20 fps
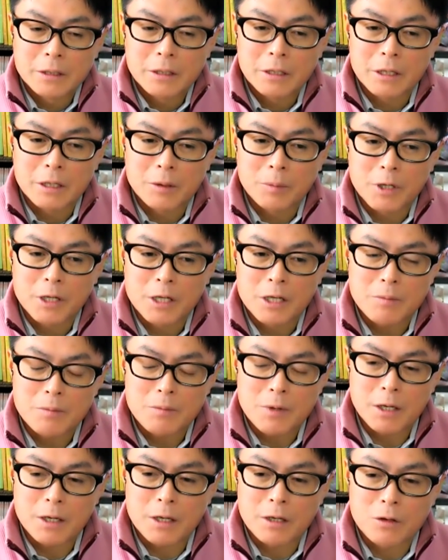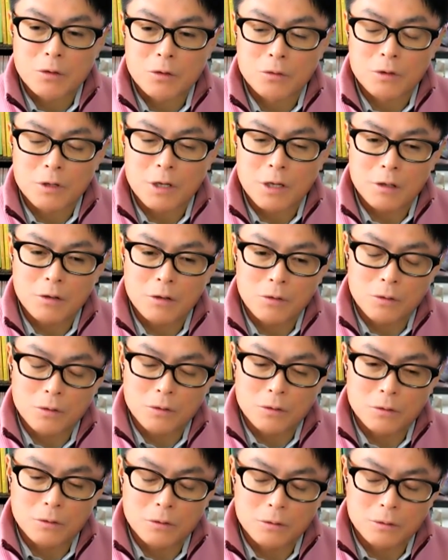ただやっぱ牝馬で直前
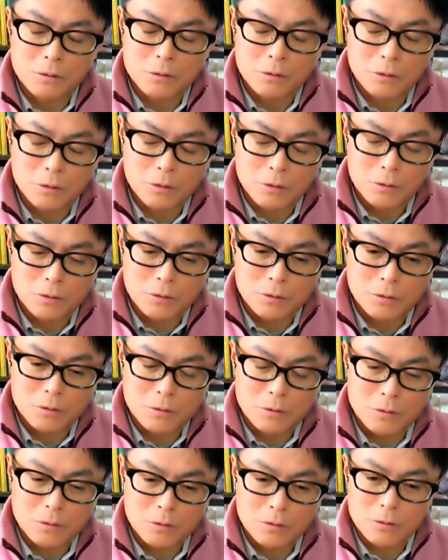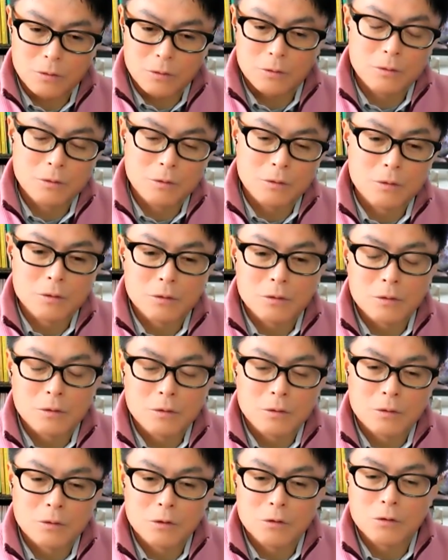のその
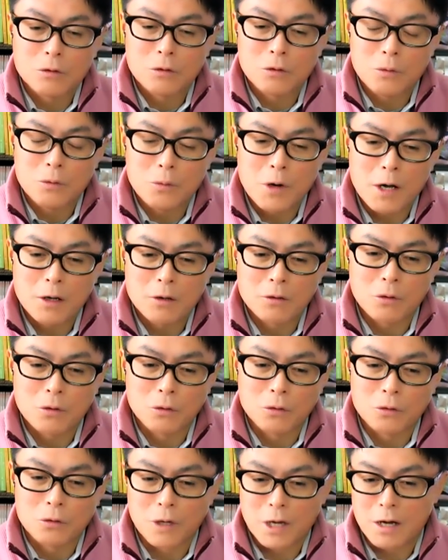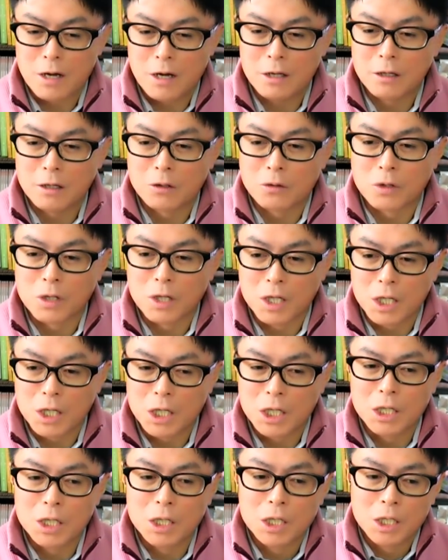輸送もあることを考えたとき
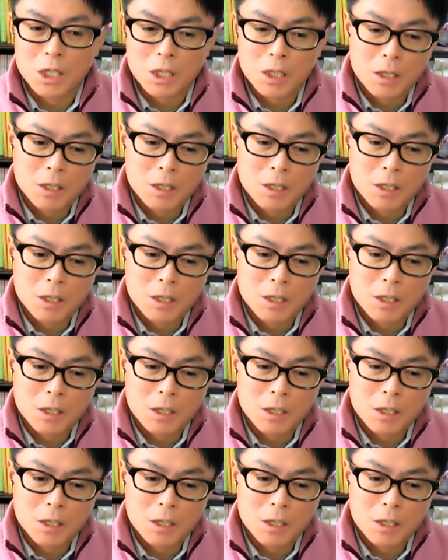に、